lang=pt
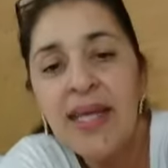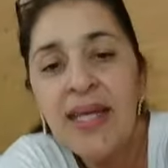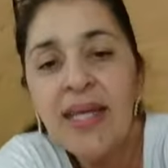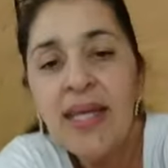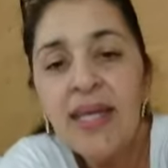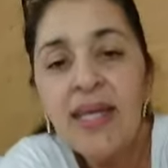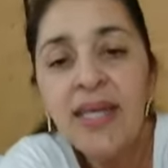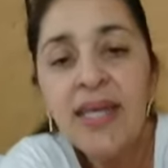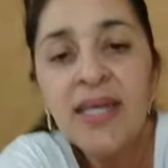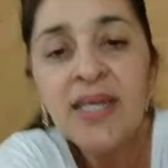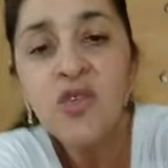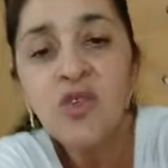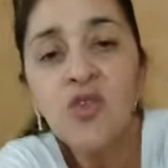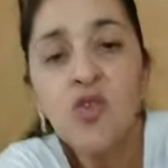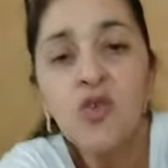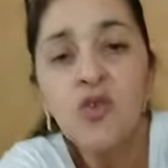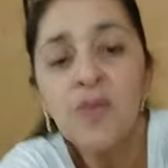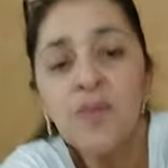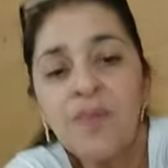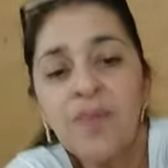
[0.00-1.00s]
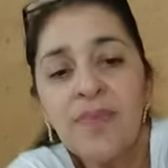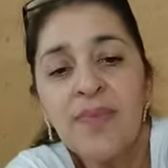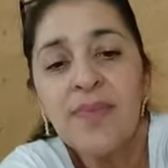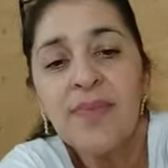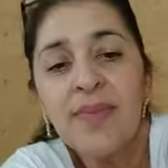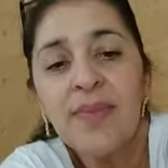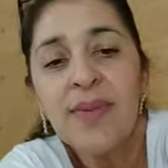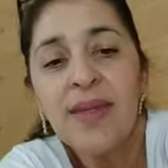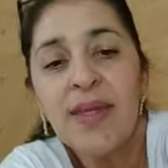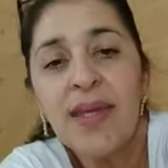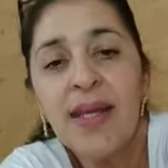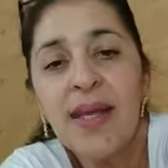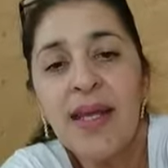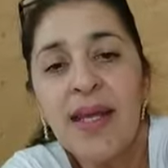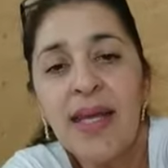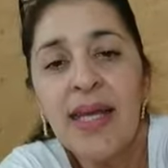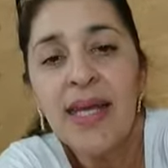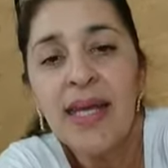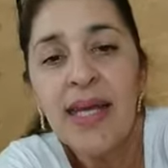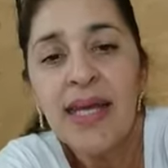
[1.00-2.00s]
E isso
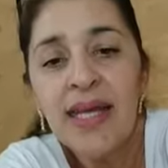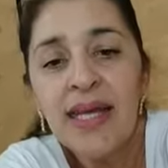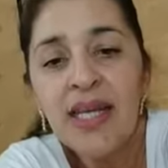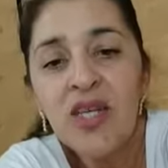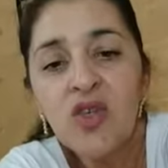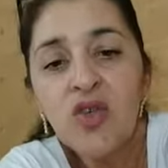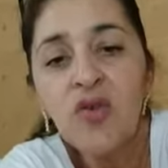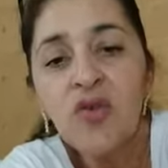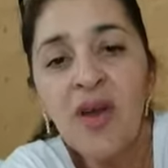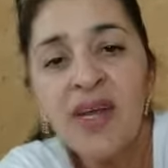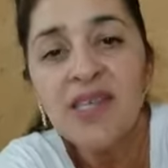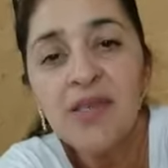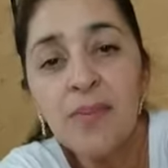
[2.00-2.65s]
isso faz